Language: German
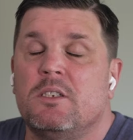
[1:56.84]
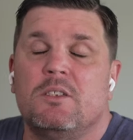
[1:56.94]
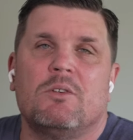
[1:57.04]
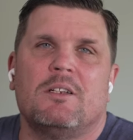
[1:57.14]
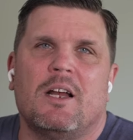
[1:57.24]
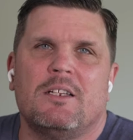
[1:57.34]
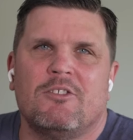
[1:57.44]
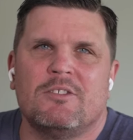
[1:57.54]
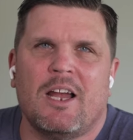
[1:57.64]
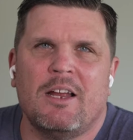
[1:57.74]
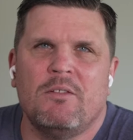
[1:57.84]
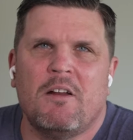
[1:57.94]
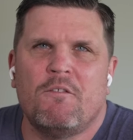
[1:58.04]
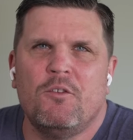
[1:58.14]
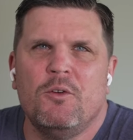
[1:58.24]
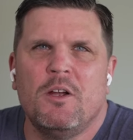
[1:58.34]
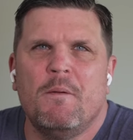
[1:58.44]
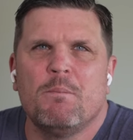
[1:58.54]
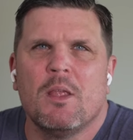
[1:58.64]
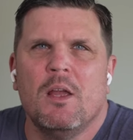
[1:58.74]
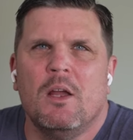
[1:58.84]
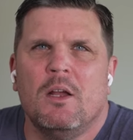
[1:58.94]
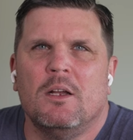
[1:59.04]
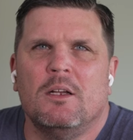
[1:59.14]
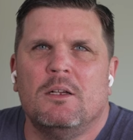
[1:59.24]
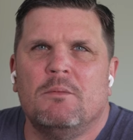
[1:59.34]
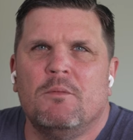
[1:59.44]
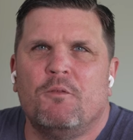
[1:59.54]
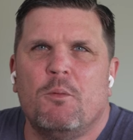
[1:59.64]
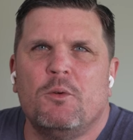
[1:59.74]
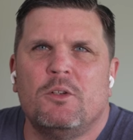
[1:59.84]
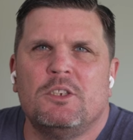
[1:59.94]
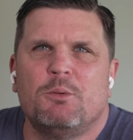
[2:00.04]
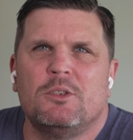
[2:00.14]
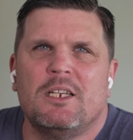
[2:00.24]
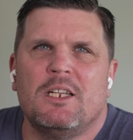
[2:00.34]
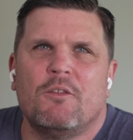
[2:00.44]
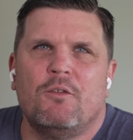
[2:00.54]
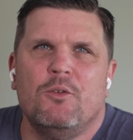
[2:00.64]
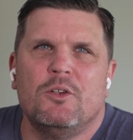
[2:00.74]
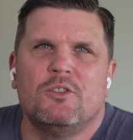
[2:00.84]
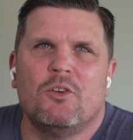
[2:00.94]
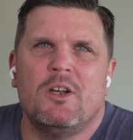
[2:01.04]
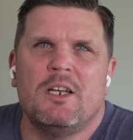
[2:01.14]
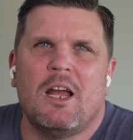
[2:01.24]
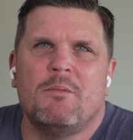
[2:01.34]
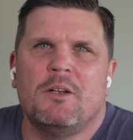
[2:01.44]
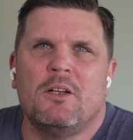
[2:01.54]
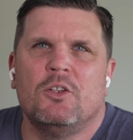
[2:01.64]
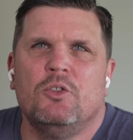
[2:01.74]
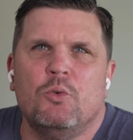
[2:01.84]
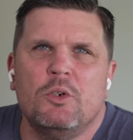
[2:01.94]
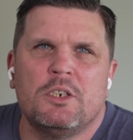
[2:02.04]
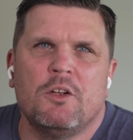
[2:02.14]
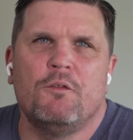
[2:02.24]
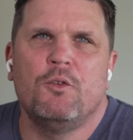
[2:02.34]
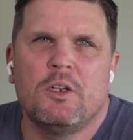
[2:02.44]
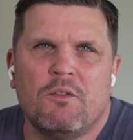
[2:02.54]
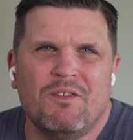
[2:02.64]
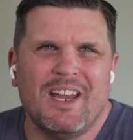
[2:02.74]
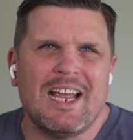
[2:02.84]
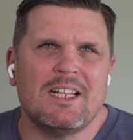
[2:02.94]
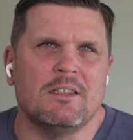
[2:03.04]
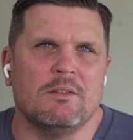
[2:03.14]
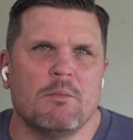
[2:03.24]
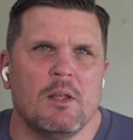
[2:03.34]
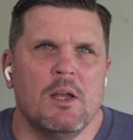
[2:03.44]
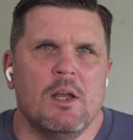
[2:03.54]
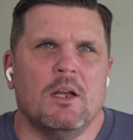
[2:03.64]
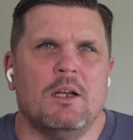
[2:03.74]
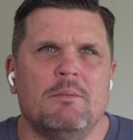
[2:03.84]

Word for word: sind sogar 3100 Flüge. 95 ähm, Prozent der Flüge sollen aber durchgeführt werden. Äh,